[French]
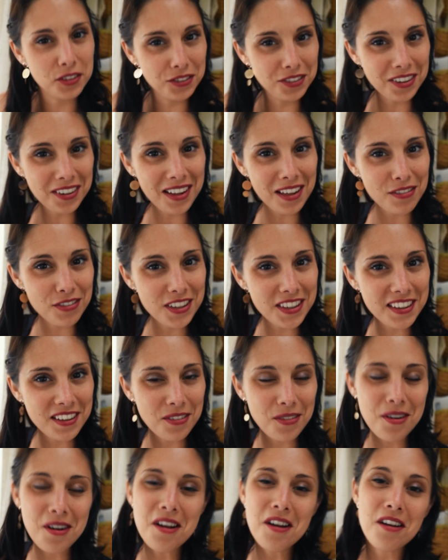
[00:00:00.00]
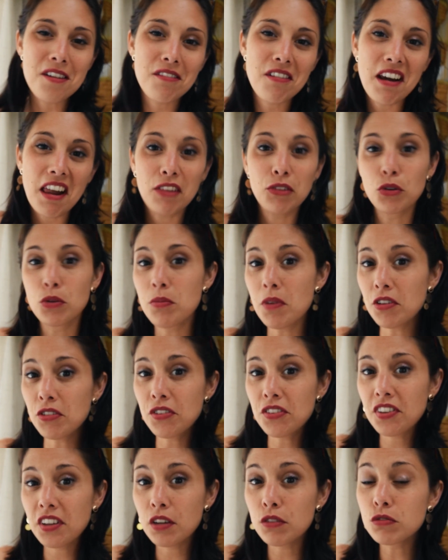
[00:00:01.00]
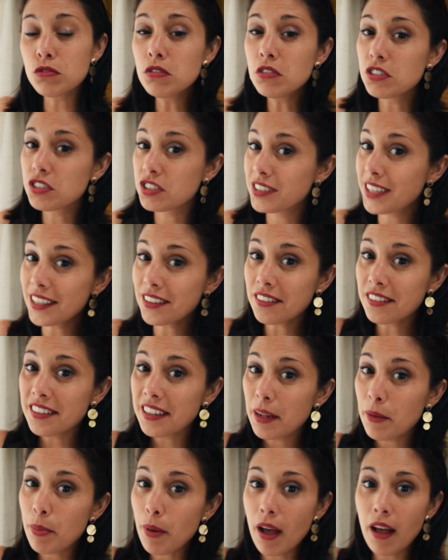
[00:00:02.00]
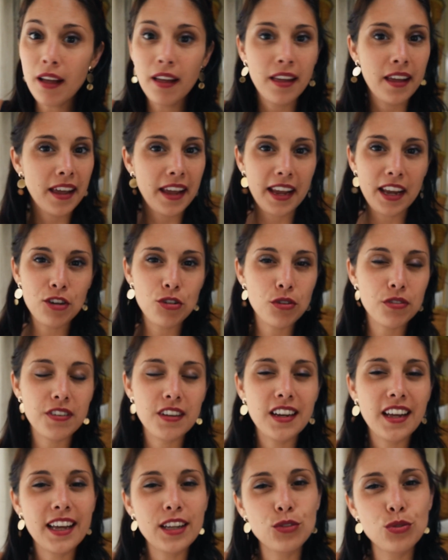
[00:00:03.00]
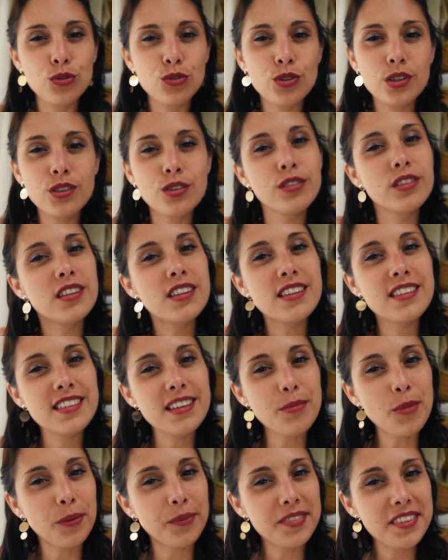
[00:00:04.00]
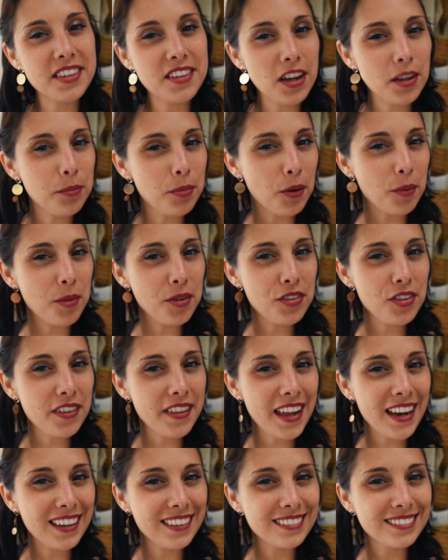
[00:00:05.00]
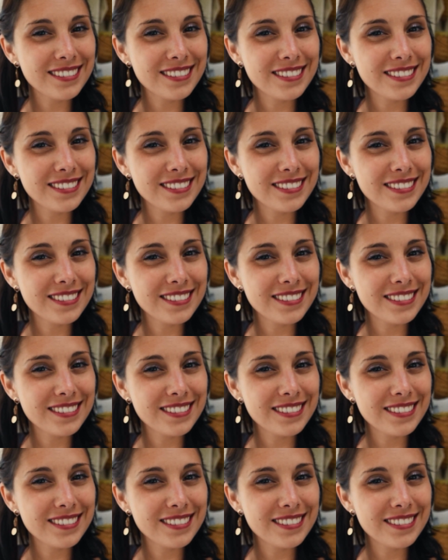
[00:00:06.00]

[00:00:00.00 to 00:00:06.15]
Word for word: de la vidéo. Voilà, donc moi je serai vous, je n'attendrai pas et je filerai tout de suite utiliser mon petit code promotionnel.